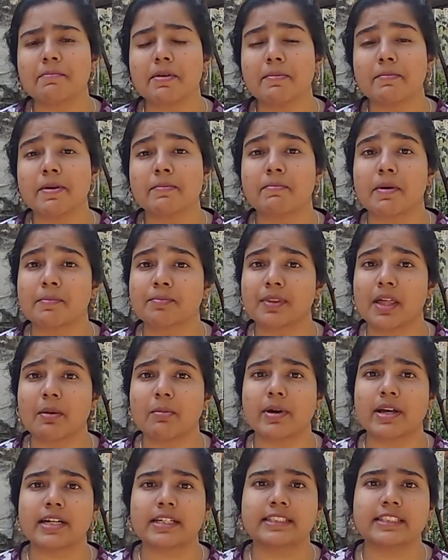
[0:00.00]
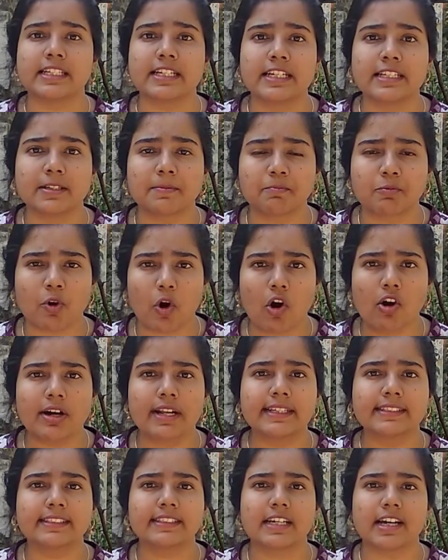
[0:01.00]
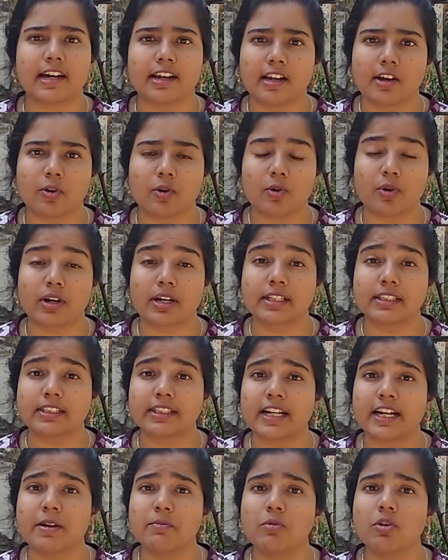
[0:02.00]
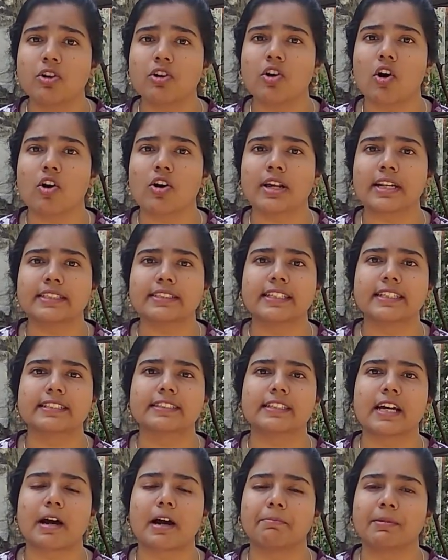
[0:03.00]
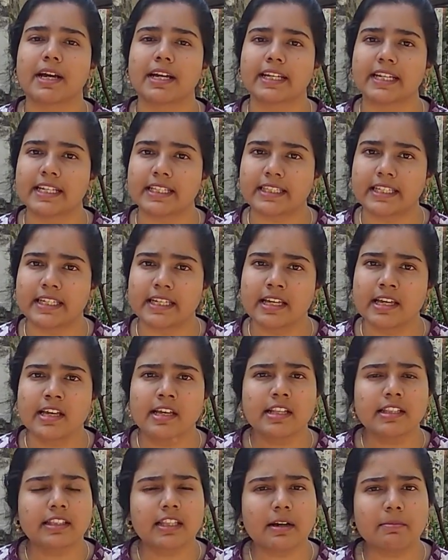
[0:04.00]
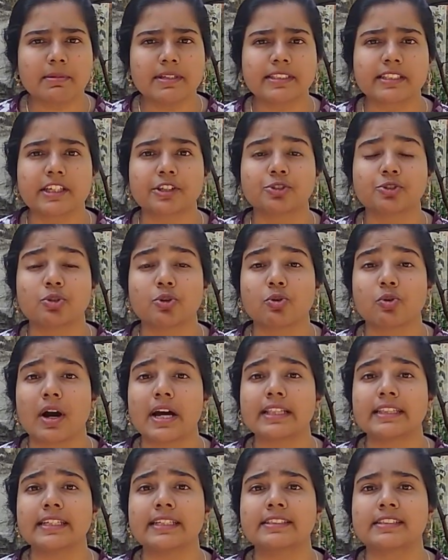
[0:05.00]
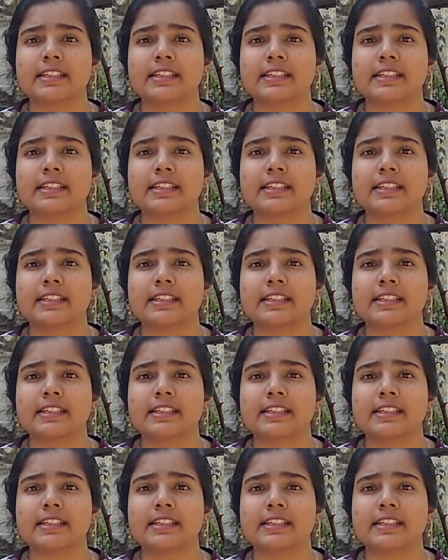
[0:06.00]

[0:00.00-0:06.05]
में ममता बनर्जी ने जब कांग्रेस से अलग होकर तृणमूल कांग्रेस की स्थापना की थी तब इसके शुरुआती